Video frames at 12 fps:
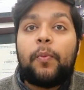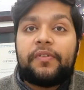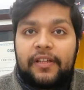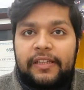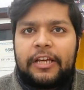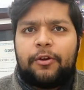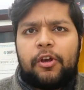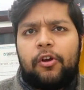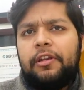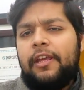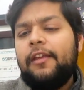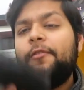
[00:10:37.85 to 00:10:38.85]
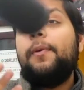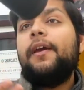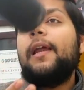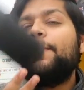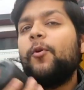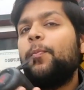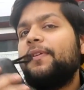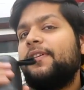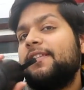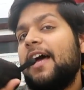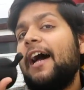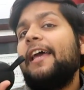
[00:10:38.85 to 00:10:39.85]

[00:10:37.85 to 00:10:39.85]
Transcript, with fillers: पसंद आई होगी और ये स्पीकर आपको पसंद